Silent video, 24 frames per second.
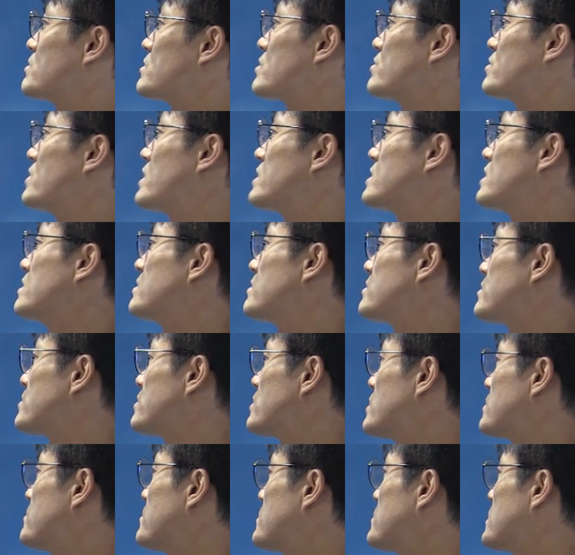문제 경우는
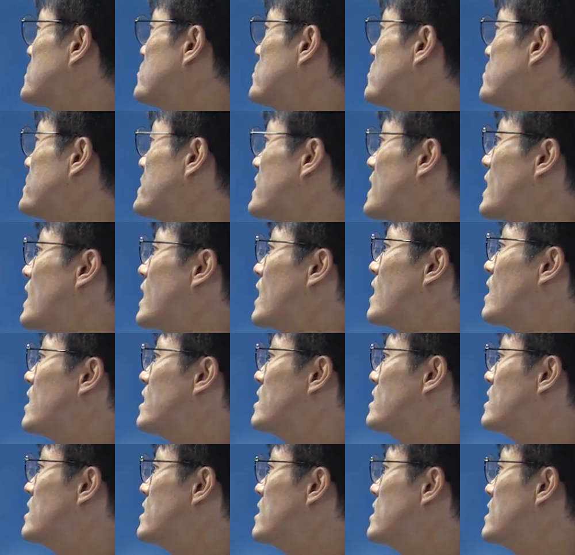형식적인 플러 불비하
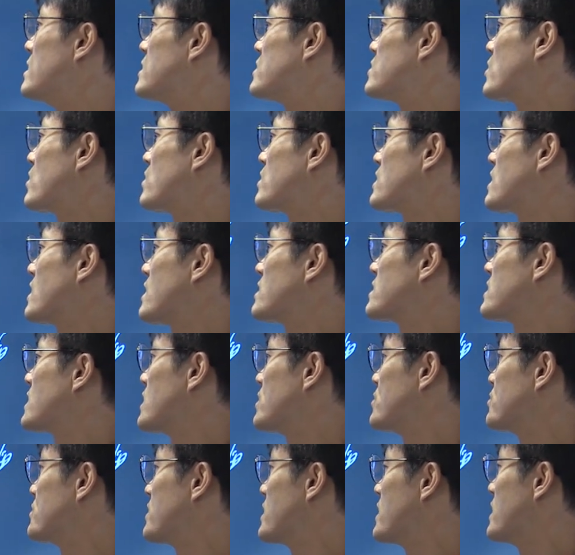정당한
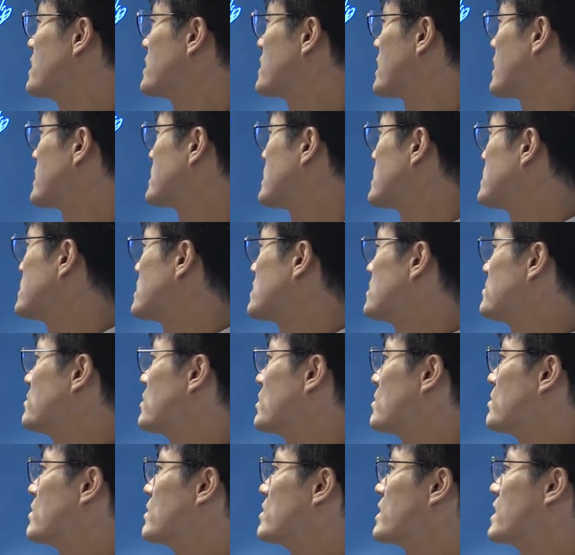사유에 해당하지 않는
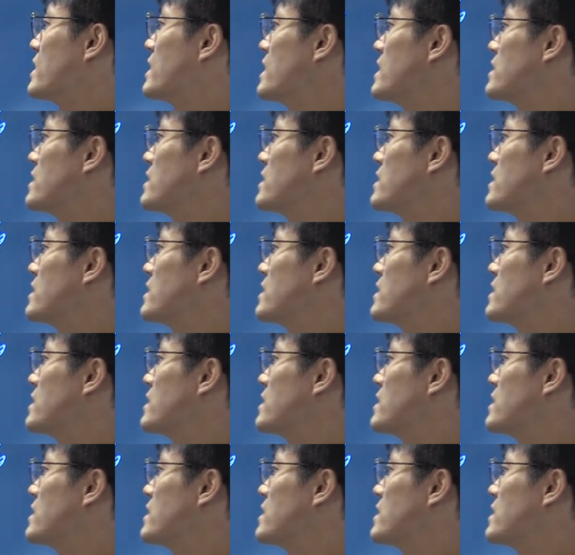법원의